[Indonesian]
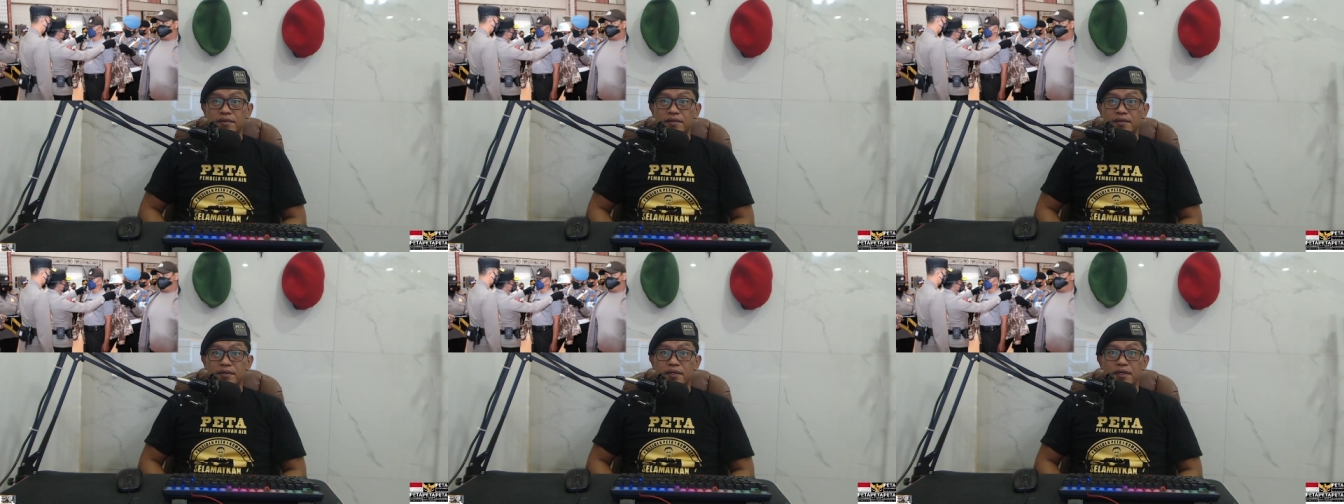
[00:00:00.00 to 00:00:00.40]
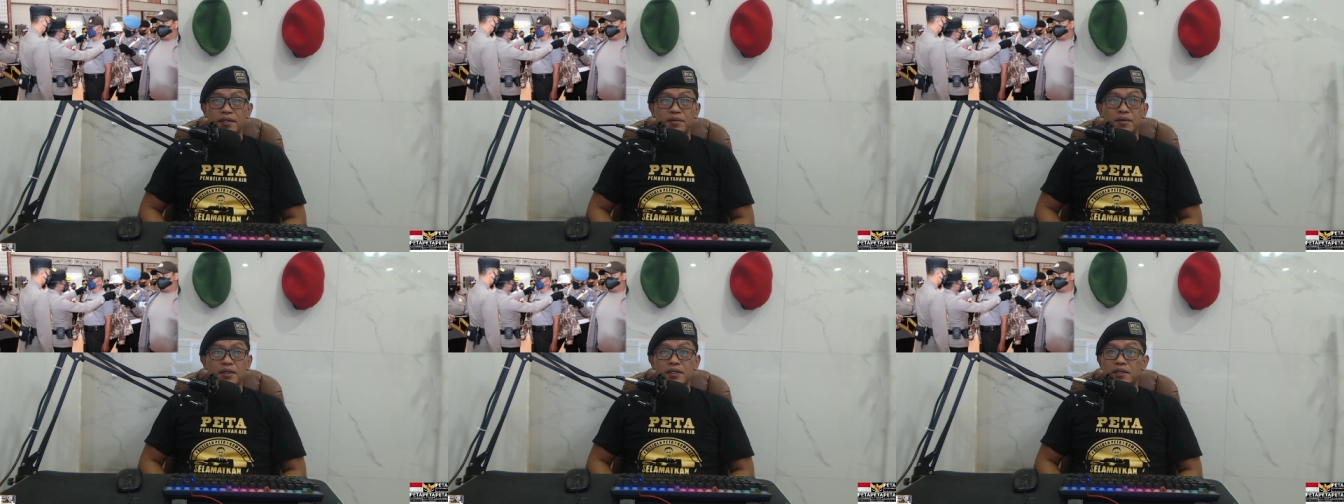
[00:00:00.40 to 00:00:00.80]
yang
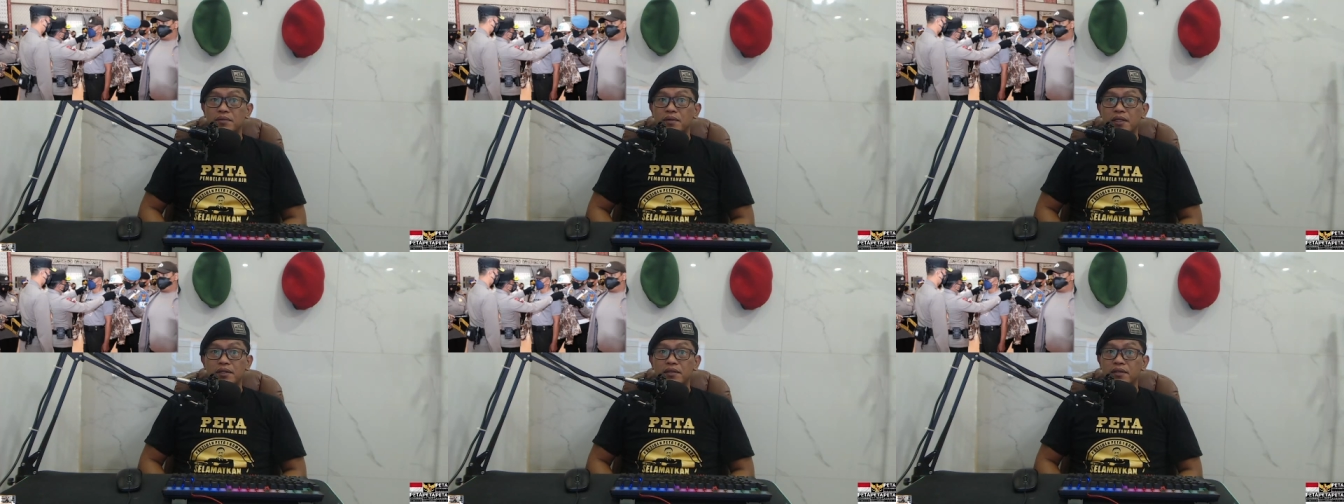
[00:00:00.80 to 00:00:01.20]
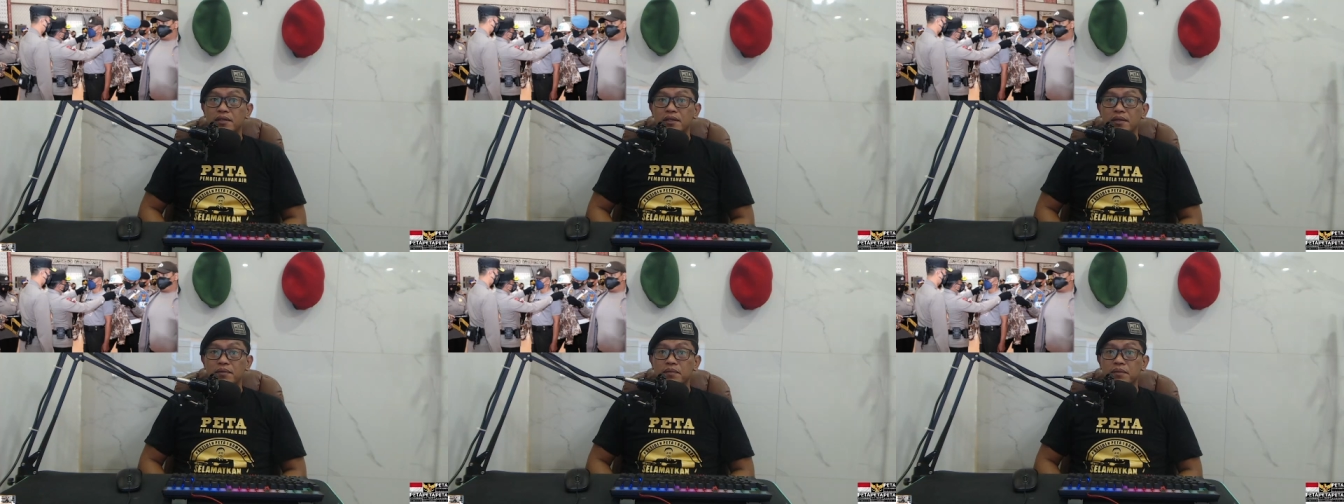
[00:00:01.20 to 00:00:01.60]
diwanti-wanti
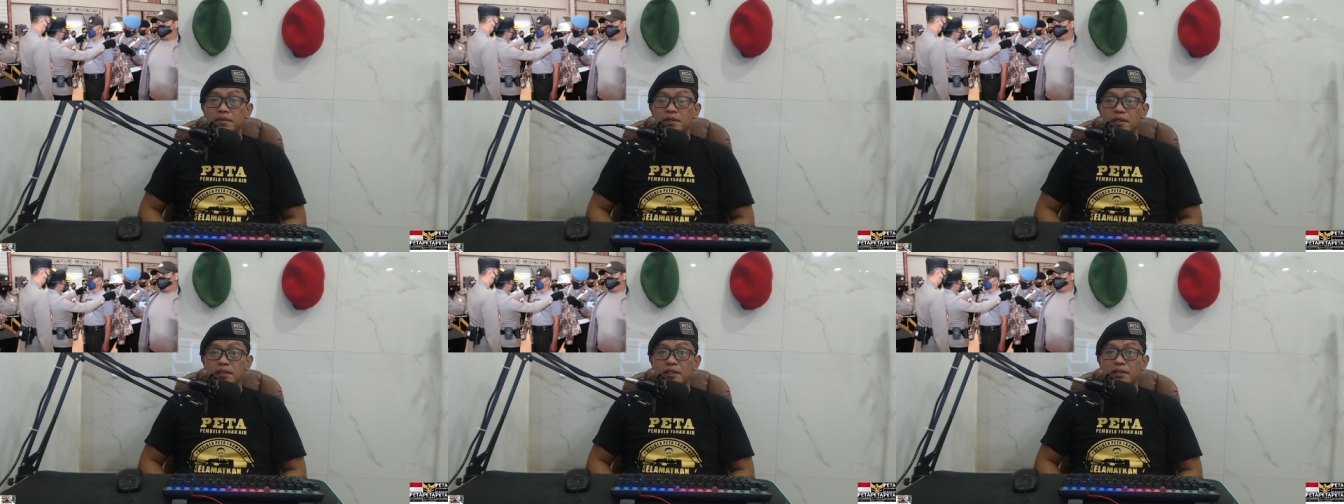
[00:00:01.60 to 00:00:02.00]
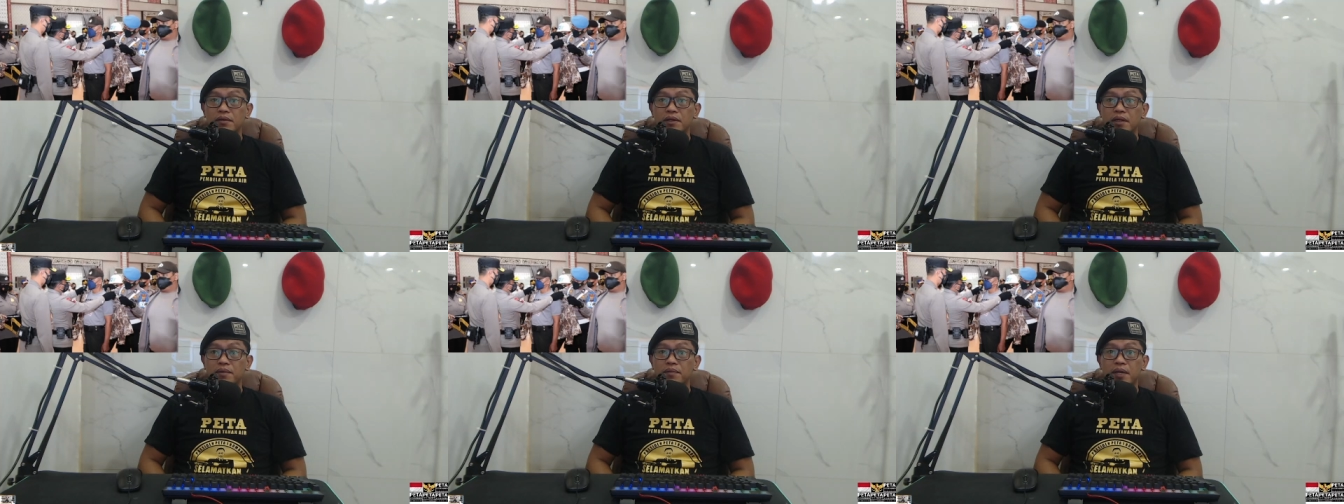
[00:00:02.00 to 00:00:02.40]
ini yang tergiur
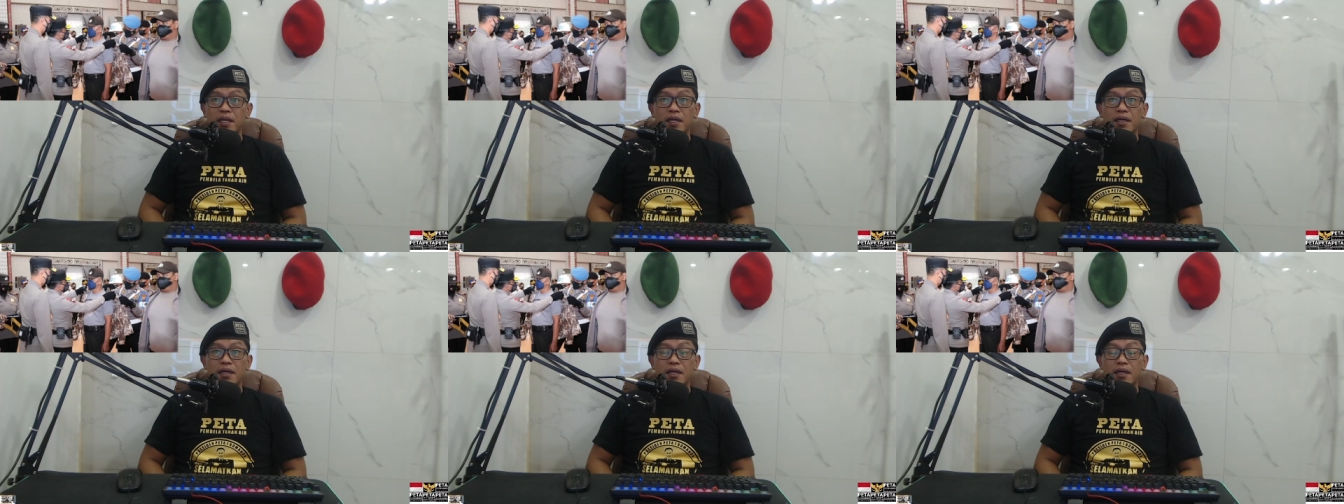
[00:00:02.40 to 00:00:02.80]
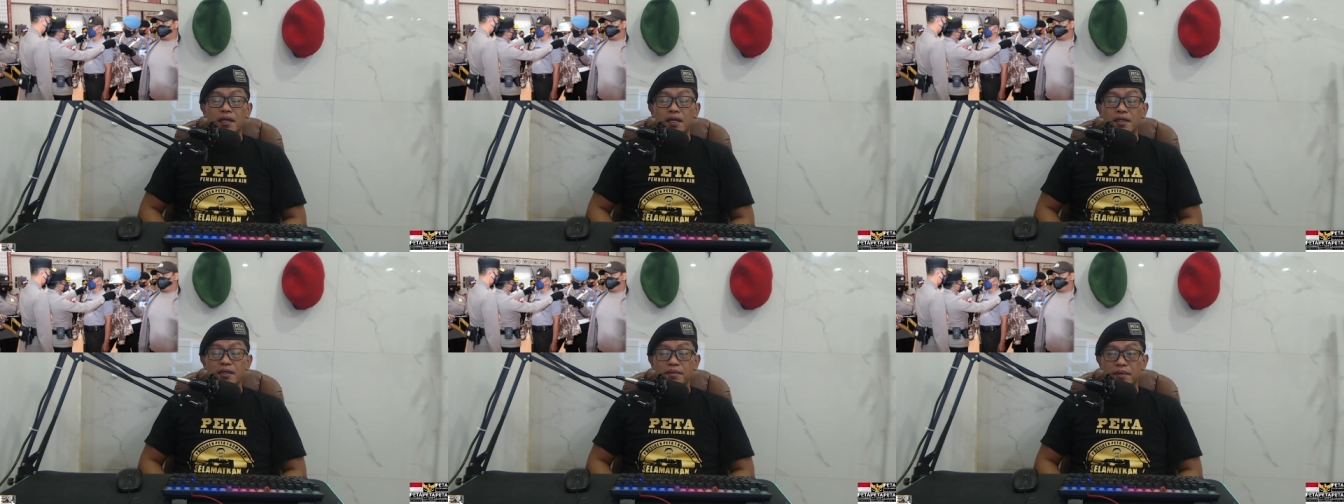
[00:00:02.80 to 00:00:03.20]
yang banyak
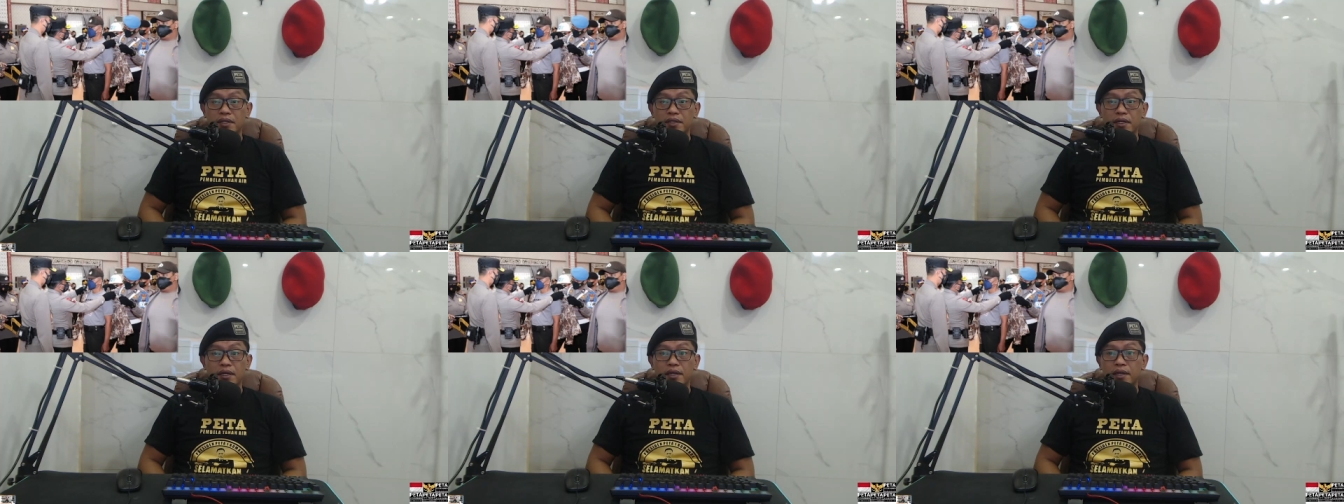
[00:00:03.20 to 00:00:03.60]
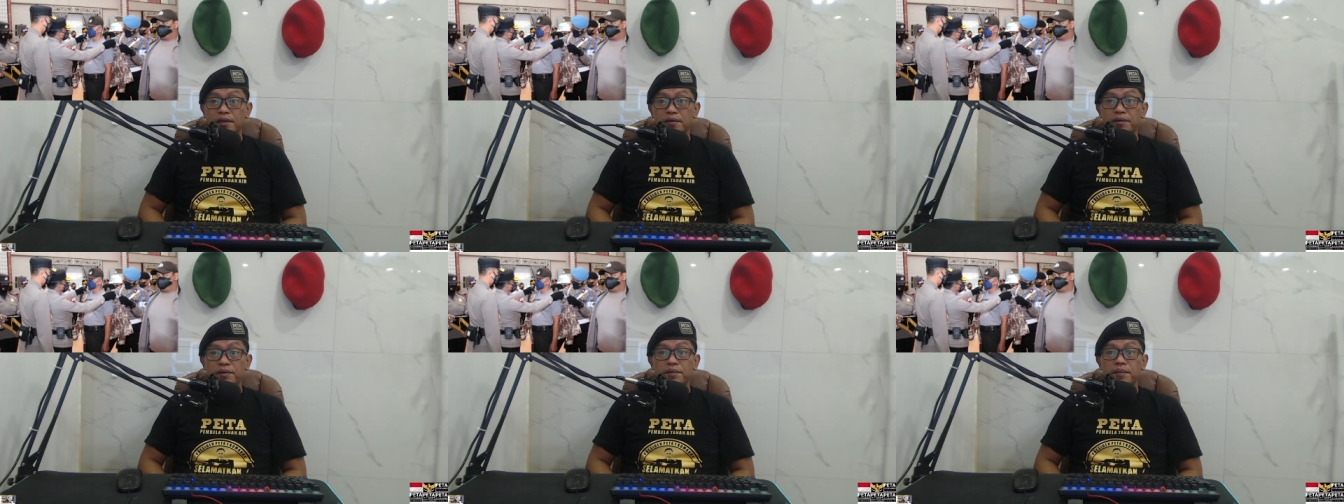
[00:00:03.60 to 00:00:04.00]
kena ini masalah
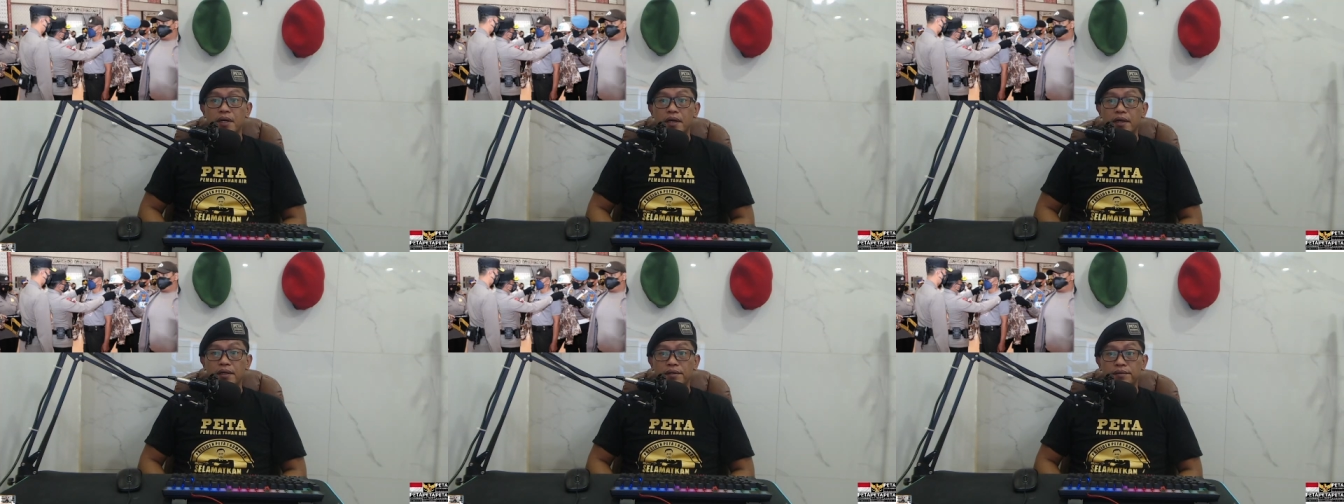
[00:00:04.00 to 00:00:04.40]
narkoba